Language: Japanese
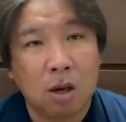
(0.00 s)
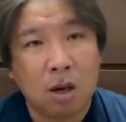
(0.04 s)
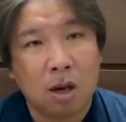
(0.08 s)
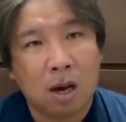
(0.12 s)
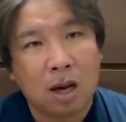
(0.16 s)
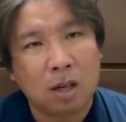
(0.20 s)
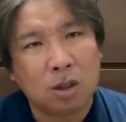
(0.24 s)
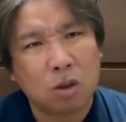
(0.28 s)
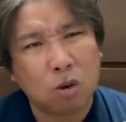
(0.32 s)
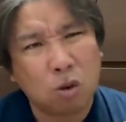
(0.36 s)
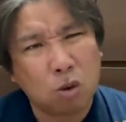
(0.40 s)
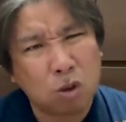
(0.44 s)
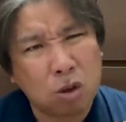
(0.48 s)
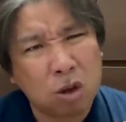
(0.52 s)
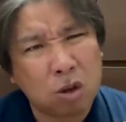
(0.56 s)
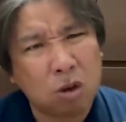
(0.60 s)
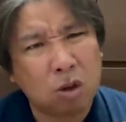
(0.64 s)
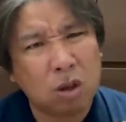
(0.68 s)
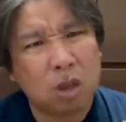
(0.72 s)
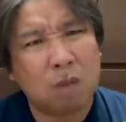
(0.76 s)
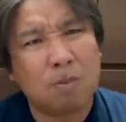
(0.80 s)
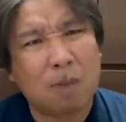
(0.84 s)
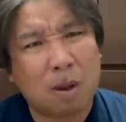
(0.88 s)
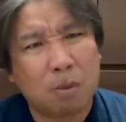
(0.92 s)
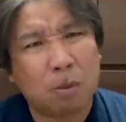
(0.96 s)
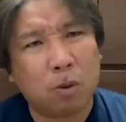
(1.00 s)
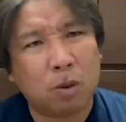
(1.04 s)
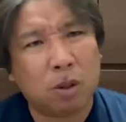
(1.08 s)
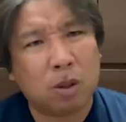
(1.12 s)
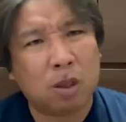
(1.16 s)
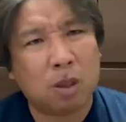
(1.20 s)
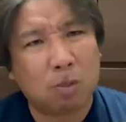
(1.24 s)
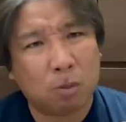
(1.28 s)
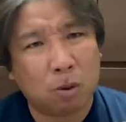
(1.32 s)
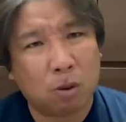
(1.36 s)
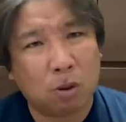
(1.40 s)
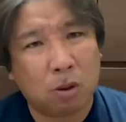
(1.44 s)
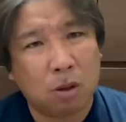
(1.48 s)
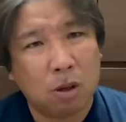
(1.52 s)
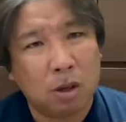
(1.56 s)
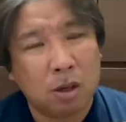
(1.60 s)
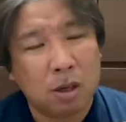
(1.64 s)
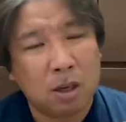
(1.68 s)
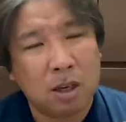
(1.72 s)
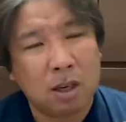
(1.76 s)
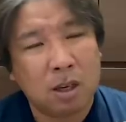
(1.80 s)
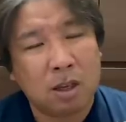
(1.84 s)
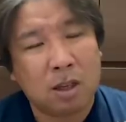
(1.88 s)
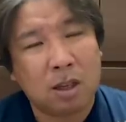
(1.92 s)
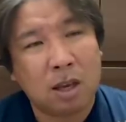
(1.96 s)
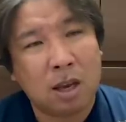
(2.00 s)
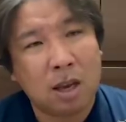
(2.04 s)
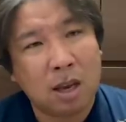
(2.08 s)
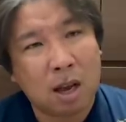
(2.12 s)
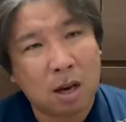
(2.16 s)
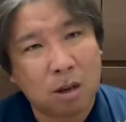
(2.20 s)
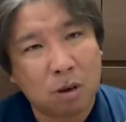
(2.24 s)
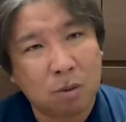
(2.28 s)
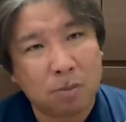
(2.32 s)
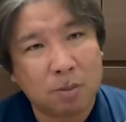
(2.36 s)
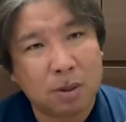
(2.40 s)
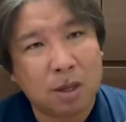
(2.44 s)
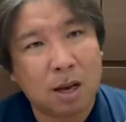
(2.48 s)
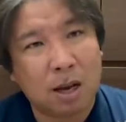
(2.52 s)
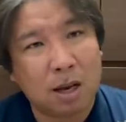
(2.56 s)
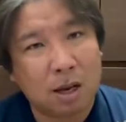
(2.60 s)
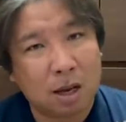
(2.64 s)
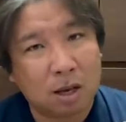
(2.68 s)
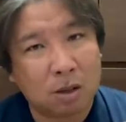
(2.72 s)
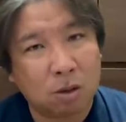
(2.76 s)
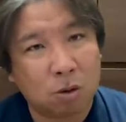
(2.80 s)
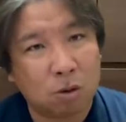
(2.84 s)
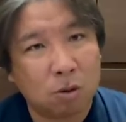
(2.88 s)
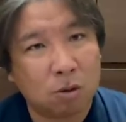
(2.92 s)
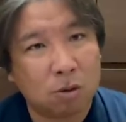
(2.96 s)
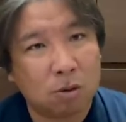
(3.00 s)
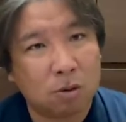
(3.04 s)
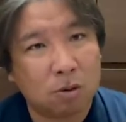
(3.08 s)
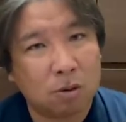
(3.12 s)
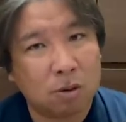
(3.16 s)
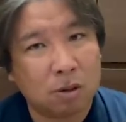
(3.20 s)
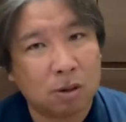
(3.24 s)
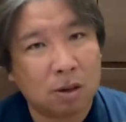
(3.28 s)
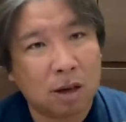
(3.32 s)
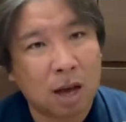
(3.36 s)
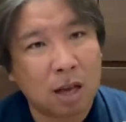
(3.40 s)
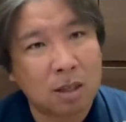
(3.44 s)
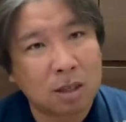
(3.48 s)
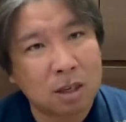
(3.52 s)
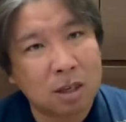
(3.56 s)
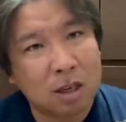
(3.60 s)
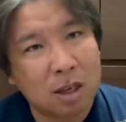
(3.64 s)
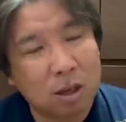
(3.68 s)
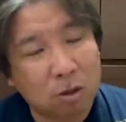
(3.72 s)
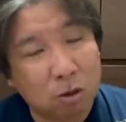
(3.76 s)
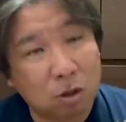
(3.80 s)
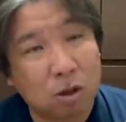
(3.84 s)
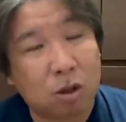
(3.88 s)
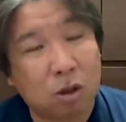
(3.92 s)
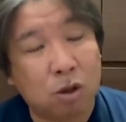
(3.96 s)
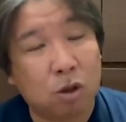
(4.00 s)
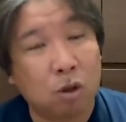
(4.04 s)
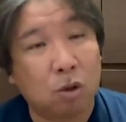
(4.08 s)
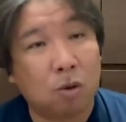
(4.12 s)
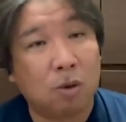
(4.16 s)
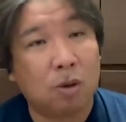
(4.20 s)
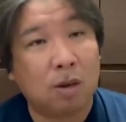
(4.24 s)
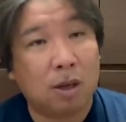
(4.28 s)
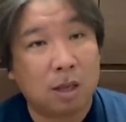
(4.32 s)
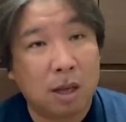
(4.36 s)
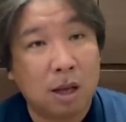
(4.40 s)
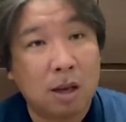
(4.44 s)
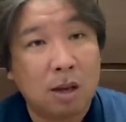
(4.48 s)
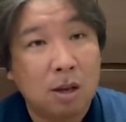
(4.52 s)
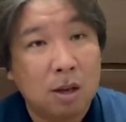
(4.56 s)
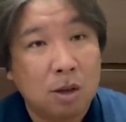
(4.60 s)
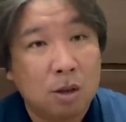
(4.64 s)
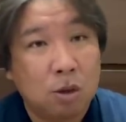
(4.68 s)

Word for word: あそこ後ろに守っても1点やるみたいな、その勝ちに行く必要はね、